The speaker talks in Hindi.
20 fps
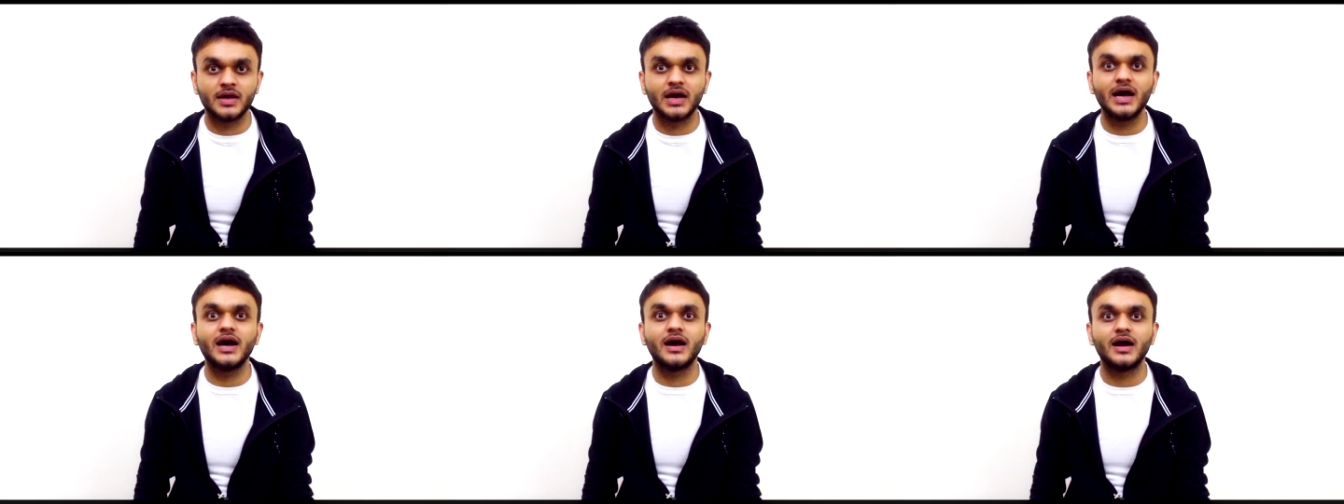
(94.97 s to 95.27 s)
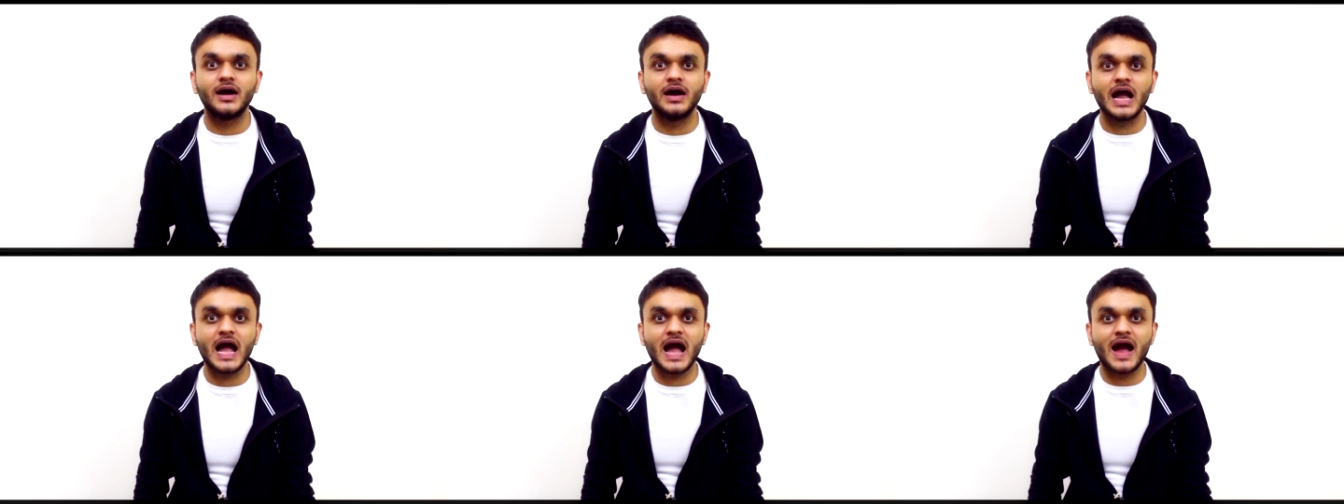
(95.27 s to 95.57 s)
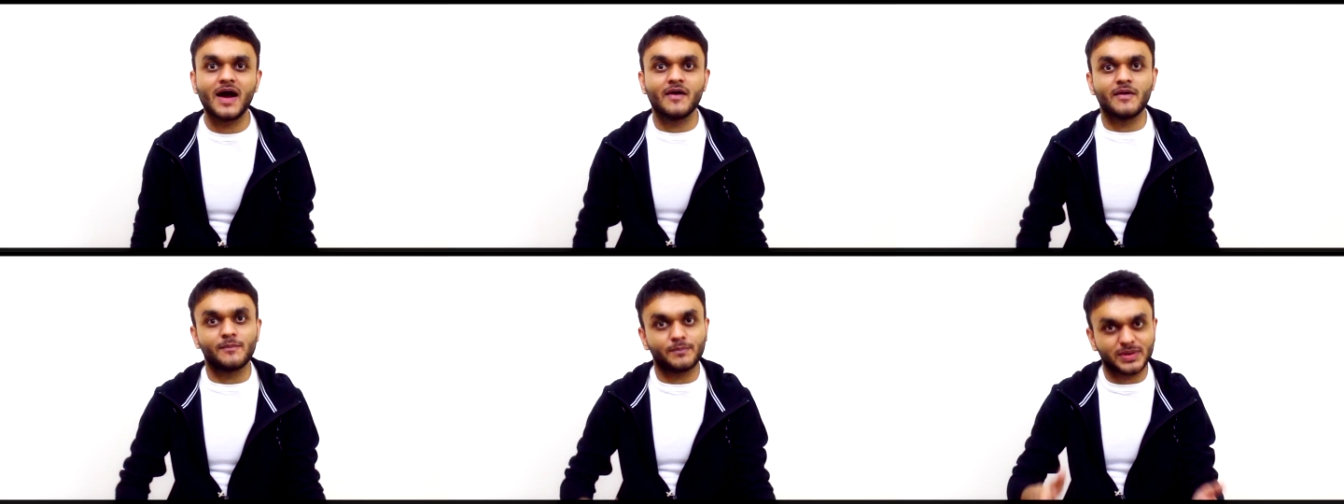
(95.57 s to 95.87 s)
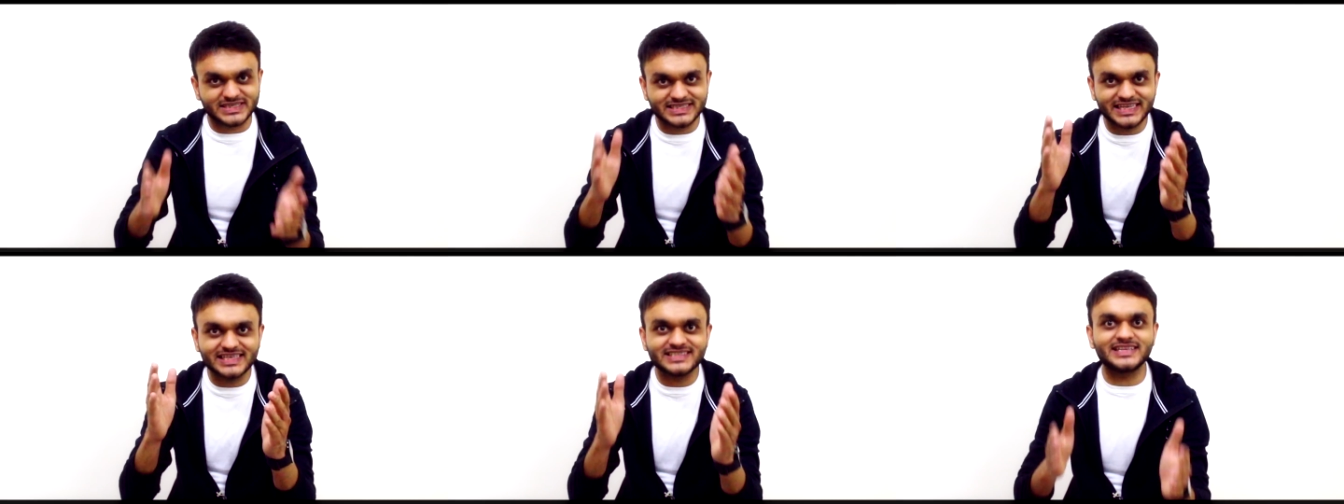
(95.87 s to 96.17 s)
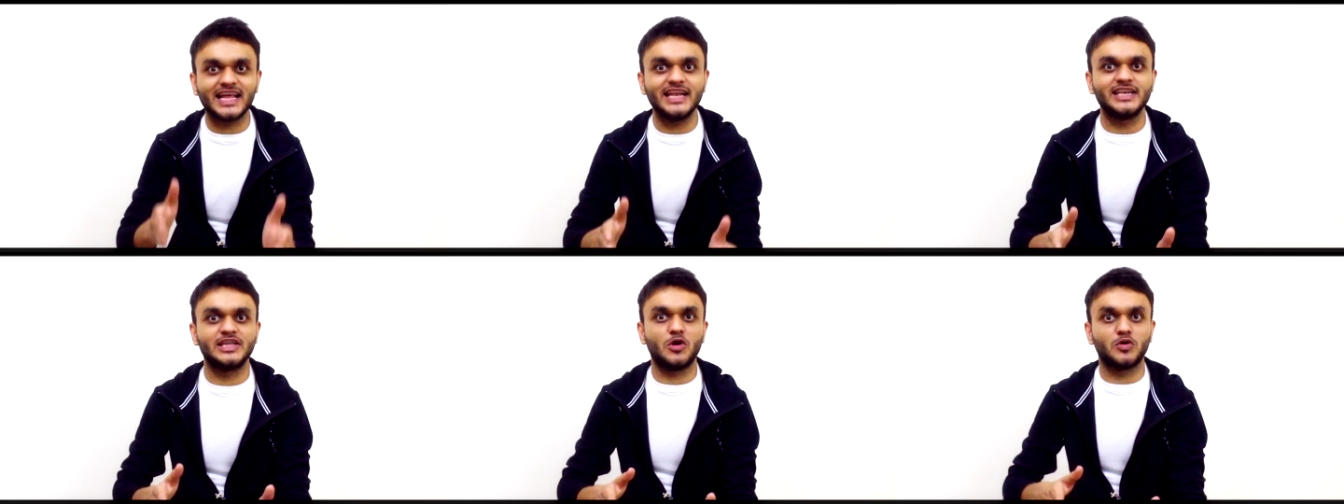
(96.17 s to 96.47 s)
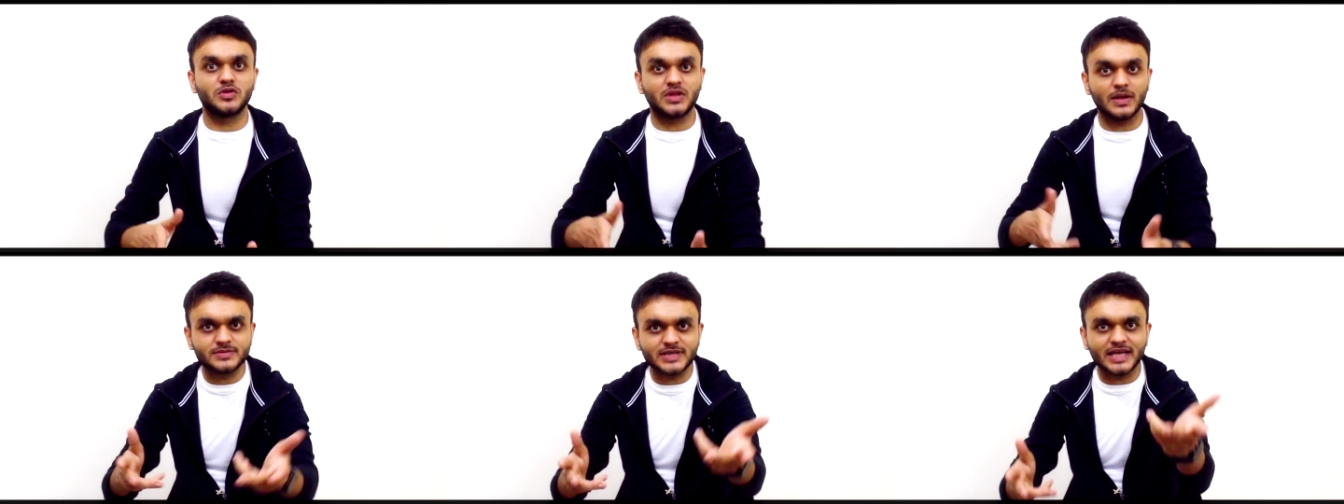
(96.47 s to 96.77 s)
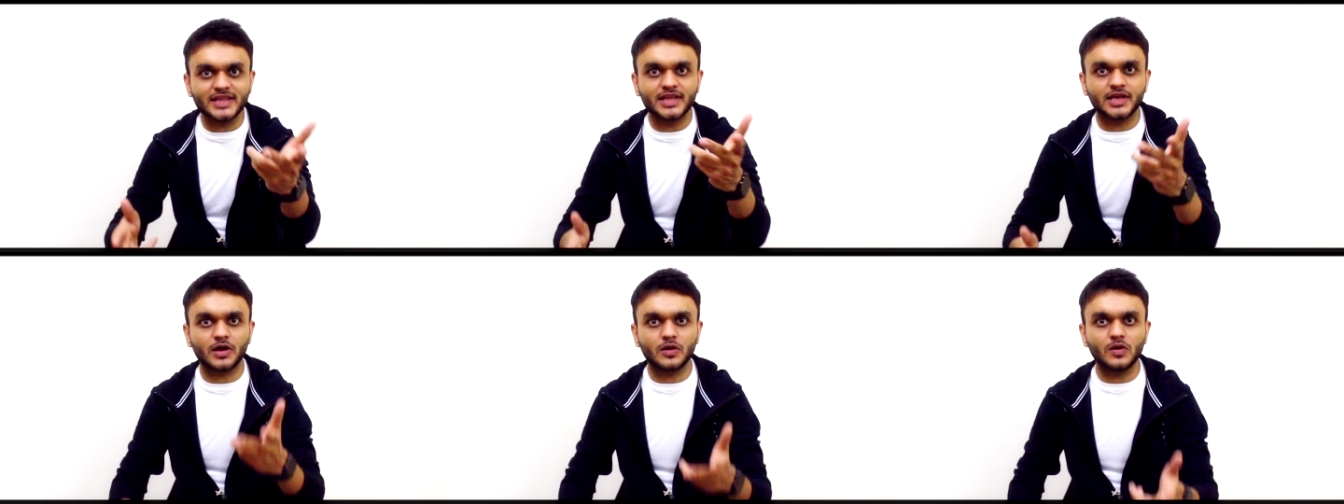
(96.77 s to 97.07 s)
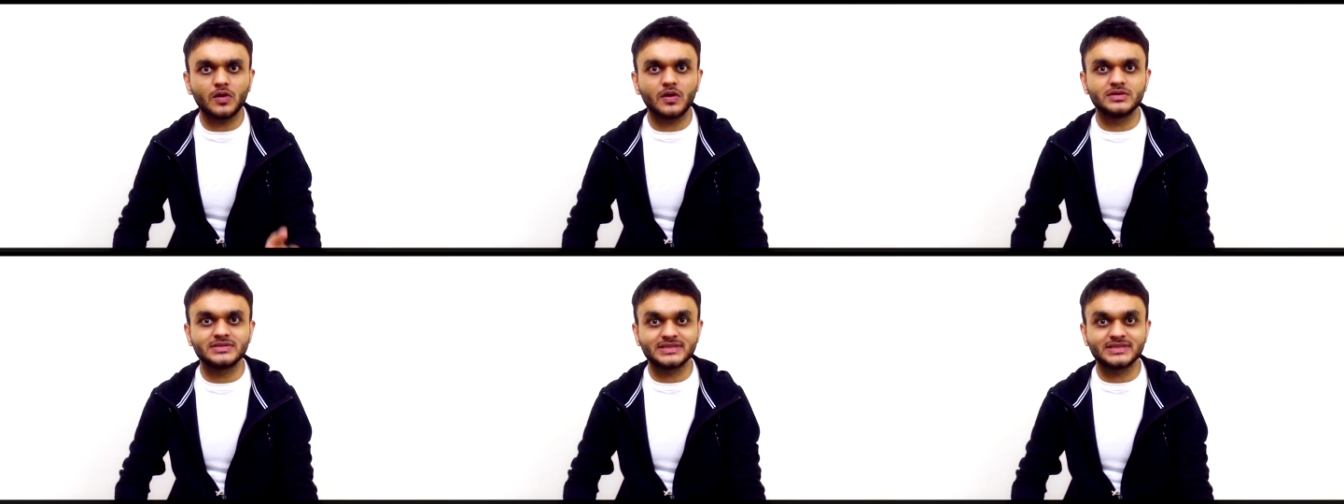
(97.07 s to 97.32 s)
हाँ पचास साल के हो तब शादी करो